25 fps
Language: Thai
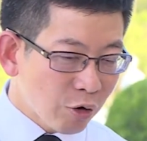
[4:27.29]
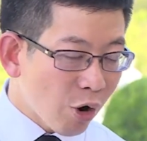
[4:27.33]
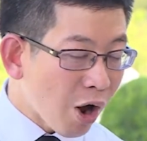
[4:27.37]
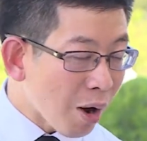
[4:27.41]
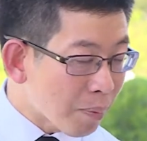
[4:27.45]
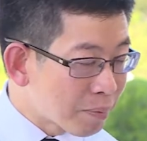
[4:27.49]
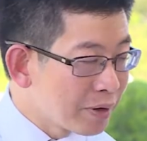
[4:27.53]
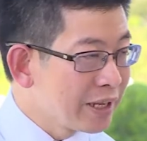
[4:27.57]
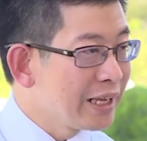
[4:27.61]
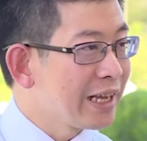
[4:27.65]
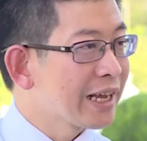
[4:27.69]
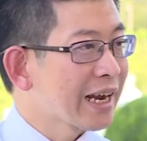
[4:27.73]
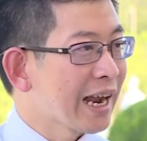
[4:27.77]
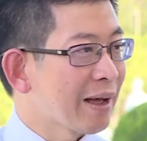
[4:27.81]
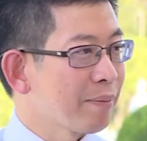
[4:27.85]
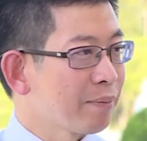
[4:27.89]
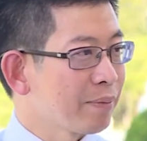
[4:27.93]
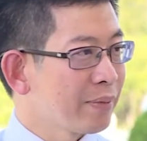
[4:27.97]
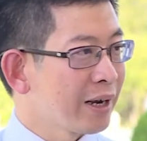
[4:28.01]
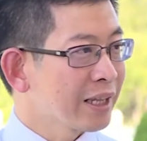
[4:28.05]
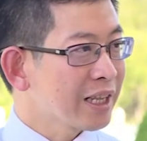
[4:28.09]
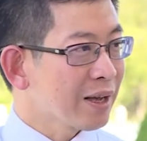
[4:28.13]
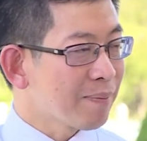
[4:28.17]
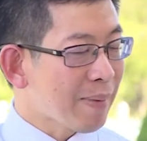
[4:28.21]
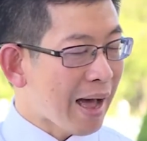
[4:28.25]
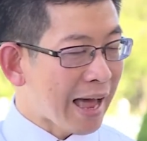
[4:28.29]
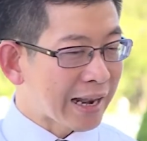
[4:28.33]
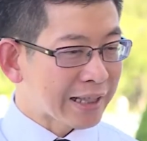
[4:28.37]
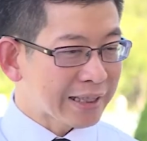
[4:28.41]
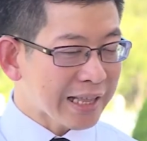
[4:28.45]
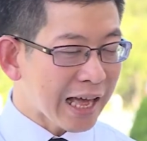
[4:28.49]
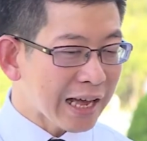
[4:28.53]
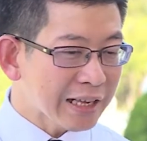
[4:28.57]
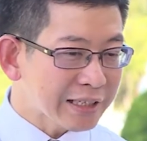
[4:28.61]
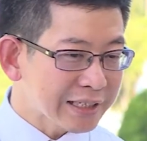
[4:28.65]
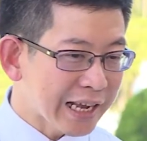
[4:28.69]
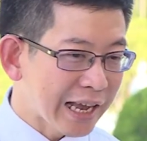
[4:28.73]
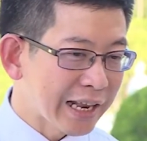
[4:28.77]
รอบนี้ครับรัฐบาล
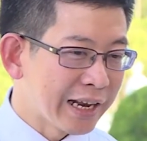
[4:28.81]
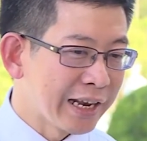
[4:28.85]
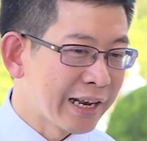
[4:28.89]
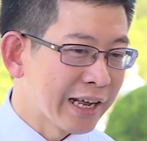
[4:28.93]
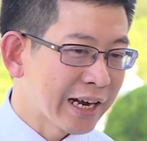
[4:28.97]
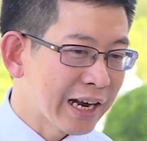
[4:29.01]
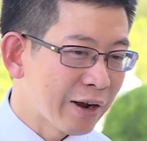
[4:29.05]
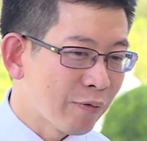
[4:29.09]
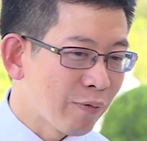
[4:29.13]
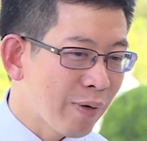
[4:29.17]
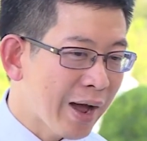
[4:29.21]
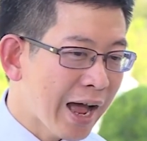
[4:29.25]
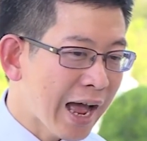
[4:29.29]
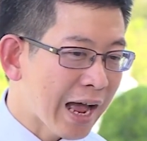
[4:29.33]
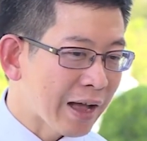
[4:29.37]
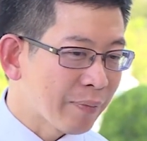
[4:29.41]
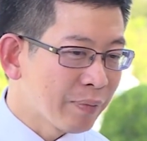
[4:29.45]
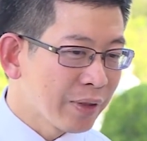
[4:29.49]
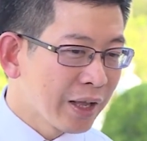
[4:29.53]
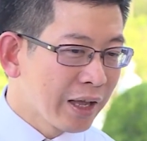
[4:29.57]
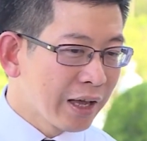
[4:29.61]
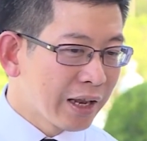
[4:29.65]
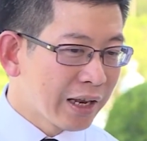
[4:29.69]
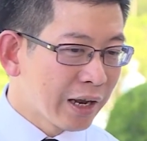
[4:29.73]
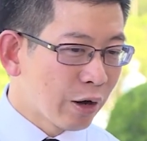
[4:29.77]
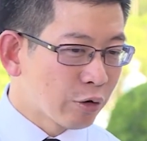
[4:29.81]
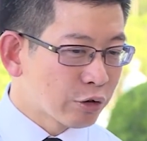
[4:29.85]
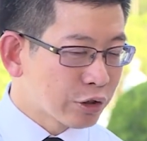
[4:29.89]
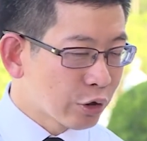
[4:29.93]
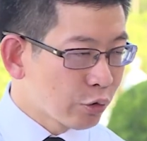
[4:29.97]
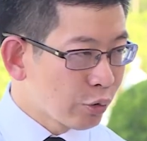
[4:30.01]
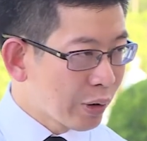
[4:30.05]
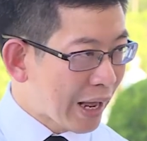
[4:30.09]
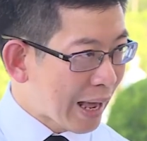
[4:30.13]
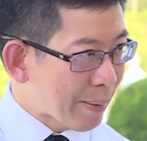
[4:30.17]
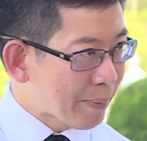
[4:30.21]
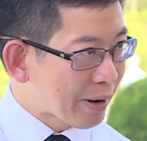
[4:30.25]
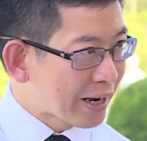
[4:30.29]
ตั้งใจเลยนะครับ ว่าเราจะ
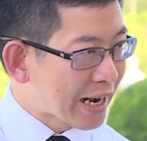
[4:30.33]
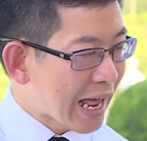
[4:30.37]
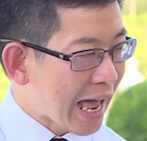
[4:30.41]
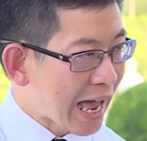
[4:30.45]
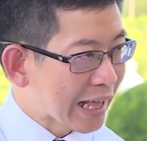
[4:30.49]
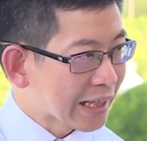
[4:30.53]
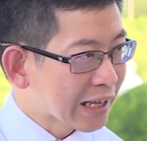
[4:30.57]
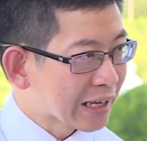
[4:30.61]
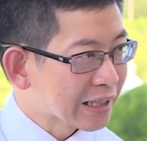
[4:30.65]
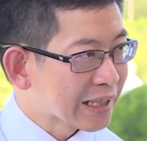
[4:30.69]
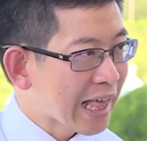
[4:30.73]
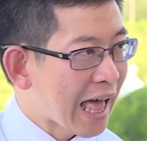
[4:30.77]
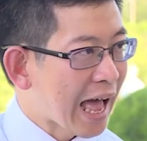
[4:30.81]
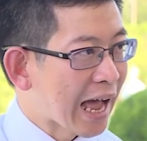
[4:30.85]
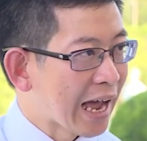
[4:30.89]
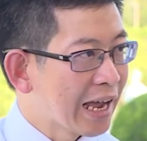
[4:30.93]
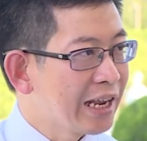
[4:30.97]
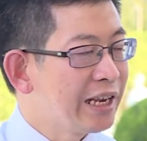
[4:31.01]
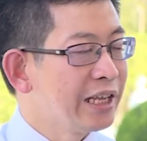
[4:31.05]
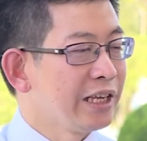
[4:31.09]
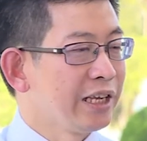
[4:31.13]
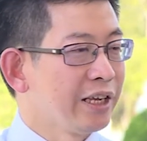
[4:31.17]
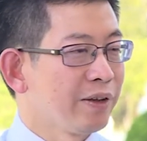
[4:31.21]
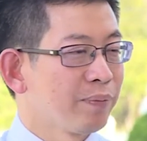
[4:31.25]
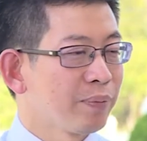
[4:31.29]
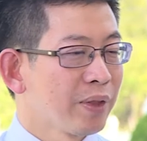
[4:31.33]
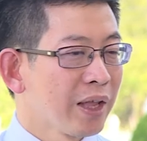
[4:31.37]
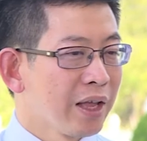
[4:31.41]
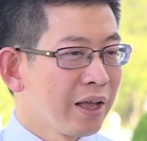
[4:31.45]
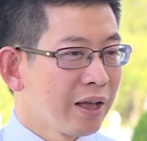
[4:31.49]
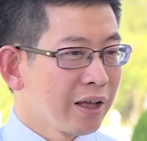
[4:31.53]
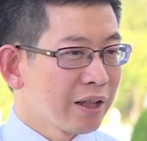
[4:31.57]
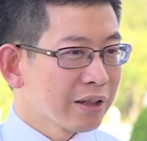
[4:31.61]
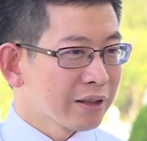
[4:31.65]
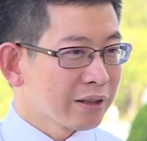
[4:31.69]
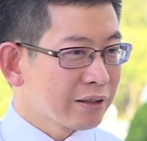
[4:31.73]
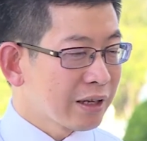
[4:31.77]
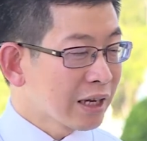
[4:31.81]
ดูแลปัญหาต่างๆ ให้ดี
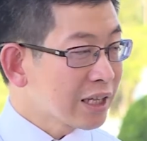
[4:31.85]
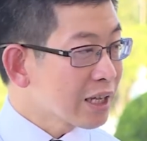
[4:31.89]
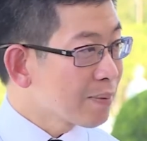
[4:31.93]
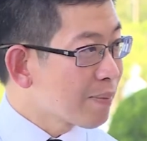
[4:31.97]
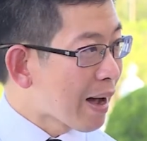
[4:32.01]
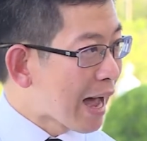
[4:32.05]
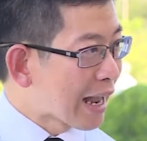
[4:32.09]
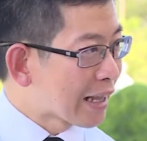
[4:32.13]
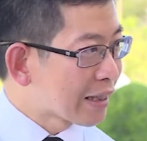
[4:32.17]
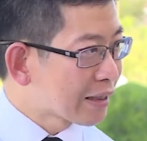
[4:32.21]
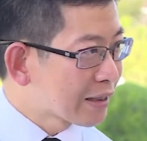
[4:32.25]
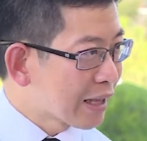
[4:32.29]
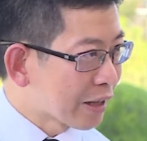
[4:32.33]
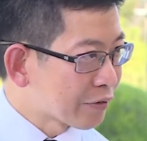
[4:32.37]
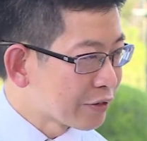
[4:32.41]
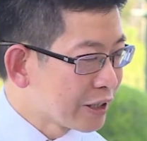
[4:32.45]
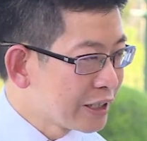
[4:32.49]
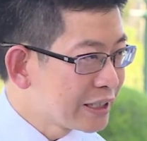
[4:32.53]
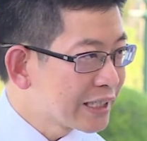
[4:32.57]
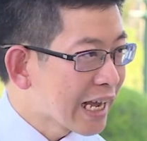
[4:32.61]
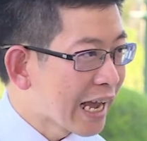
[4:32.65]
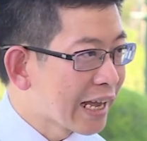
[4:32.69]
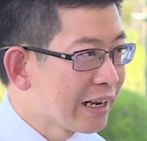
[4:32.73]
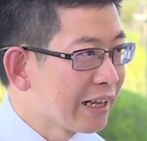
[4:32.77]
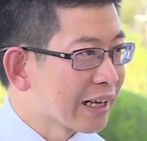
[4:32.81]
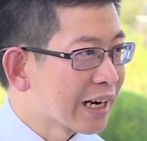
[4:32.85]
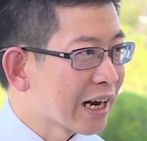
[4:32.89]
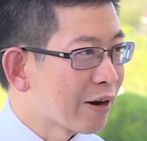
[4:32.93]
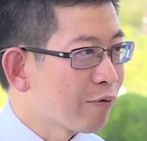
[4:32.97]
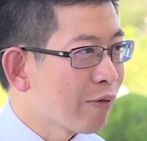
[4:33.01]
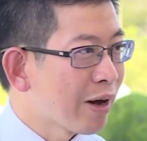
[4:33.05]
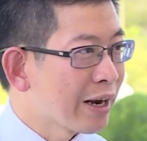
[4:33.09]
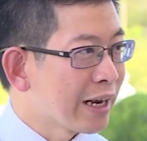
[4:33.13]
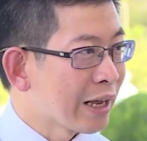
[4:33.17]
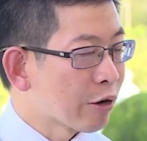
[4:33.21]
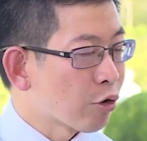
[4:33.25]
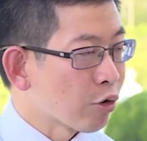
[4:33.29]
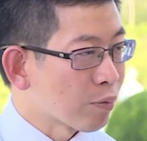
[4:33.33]
รัฐบาลตัดสินใจเลยครับ
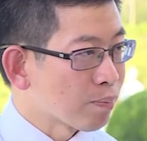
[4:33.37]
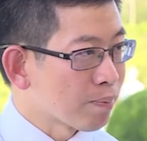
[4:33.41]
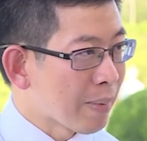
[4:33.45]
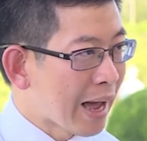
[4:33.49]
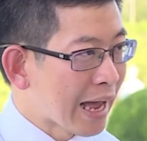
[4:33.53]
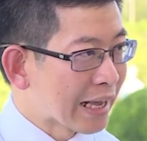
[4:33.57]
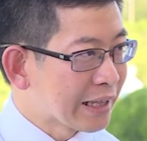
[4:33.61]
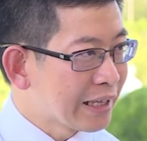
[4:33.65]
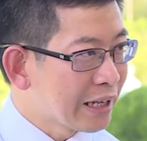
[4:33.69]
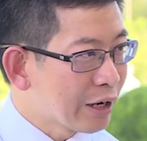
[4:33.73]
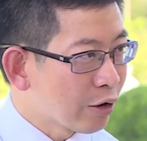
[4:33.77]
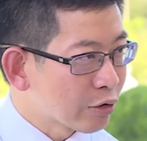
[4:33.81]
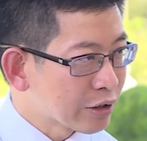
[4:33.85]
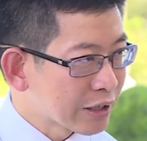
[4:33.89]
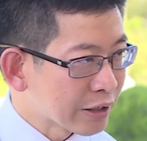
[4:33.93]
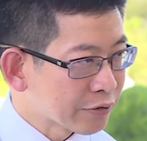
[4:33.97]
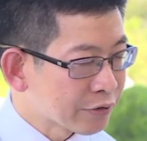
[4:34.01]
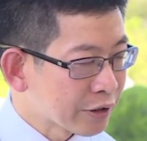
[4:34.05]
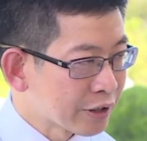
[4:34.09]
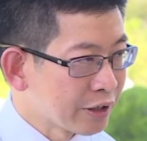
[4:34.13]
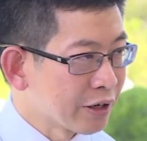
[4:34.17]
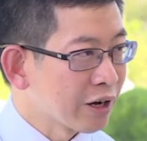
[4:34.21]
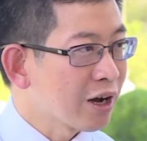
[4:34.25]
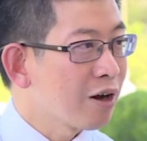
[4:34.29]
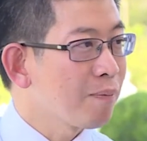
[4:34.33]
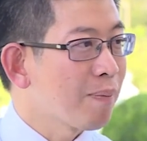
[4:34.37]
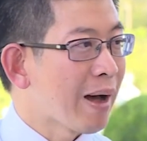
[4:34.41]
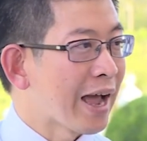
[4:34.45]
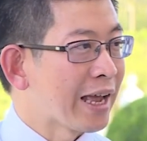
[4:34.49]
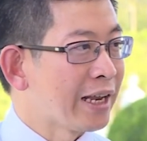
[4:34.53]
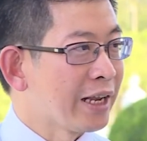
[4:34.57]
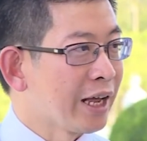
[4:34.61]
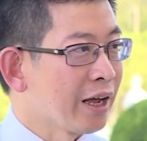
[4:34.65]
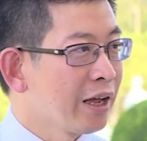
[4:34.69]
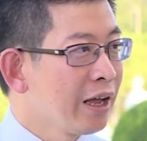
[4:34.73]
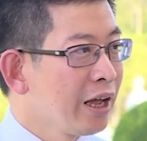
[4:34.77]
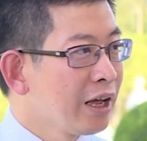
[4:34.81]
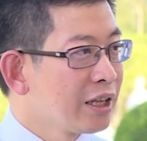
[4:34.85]
ว่าในกฎหมายที่เราจะเสนอเข้าไป
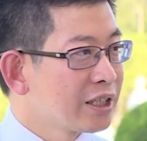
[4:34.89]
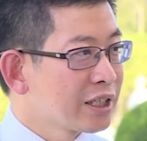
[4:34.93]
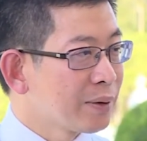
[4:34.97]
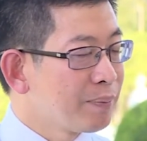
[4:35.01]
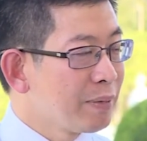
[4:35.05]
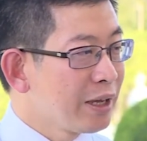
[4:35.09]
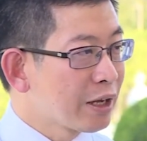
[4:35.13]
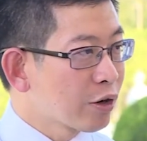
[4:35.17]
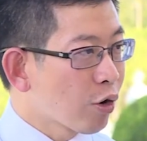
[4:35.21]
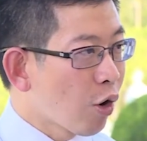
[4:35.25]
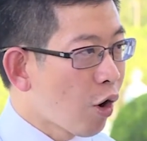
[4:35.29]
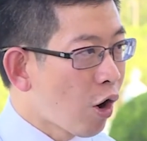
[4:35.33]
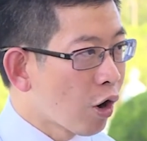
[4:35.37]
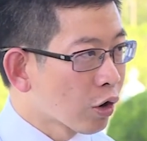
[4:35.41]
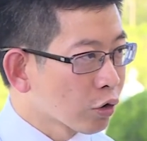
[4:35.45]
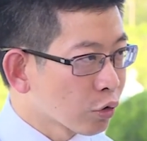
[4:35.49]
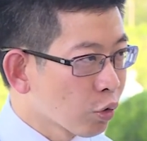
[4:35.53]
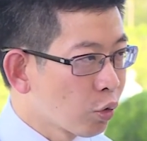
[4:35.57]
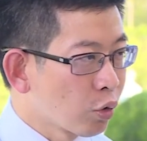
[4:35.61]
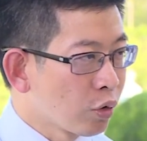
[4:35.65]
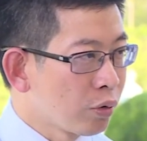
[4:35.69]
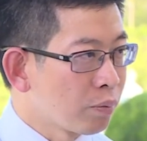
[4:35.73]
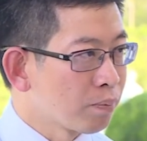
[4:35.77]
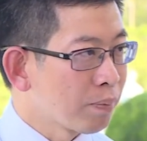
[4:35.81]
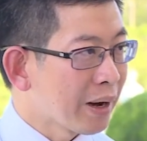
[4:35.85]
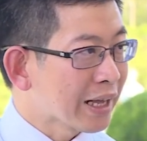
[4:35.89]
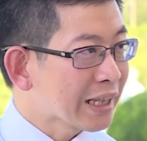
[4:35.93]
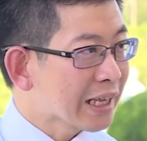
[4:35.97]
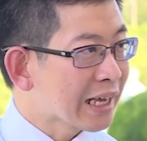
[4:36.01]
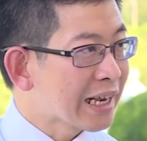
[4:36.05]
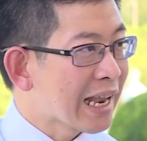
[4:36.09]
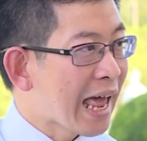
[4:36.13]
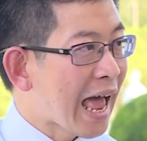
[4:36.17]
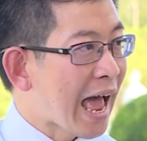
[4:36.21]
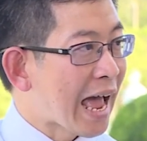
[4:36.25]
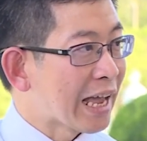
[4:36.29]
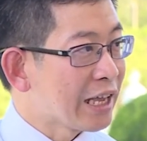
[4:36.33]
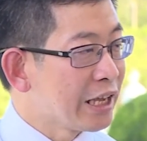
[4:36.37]
เนี่ยจะมีกองทุนพัฒ
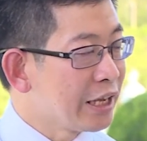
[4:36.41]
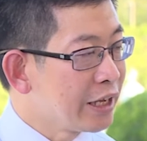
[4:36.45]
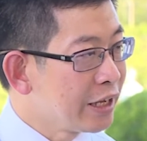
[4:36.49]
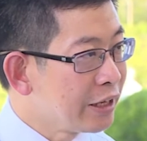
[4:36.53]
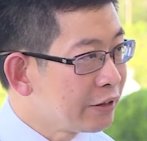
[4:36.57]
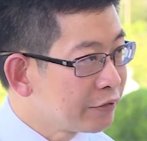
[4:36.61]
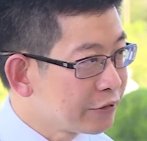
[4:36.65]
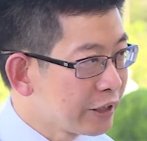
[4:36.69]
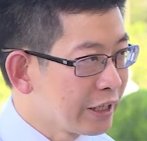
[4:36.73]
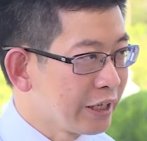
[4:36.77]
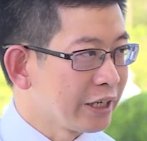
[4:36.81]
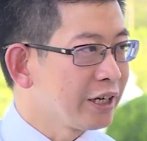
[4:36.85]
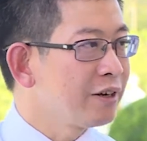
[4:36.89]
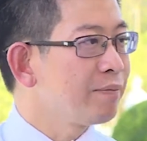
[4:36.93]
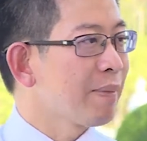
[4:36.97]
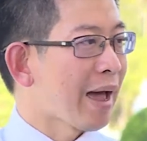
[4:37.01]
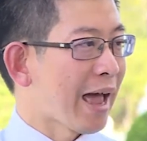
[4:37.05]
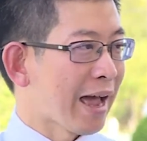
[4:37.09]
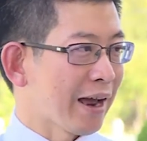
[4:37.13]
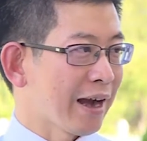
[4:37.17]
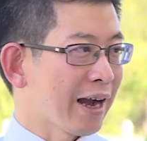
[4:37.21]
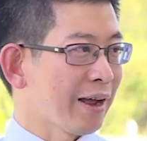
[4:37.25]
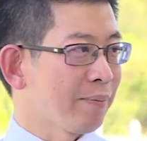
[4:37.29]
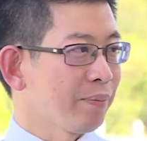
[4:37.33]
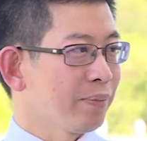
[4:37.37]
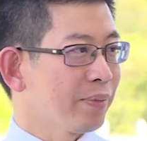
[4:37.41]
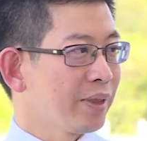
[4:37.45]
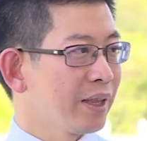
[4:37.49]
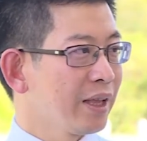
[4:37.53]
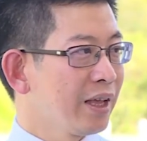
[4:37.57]
นา EEC ขึ้นมาครับ